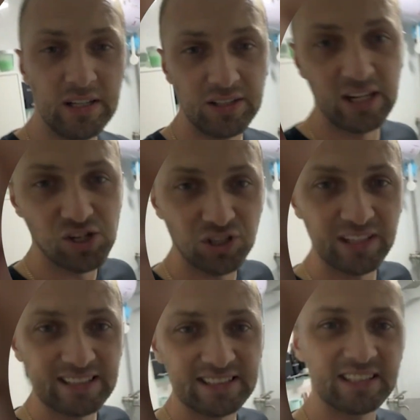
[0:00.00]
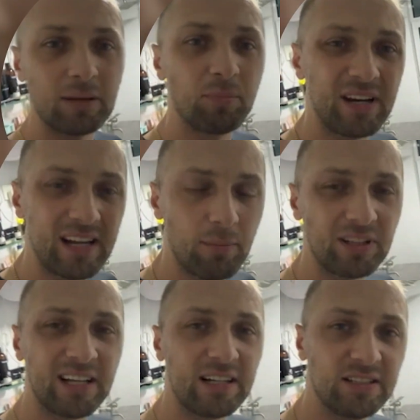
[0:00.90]
Дальше. Нассана прямо
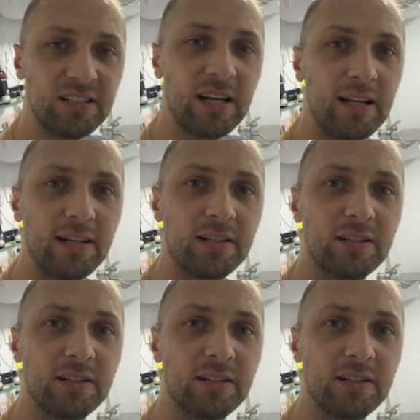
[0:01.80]
на одеяле.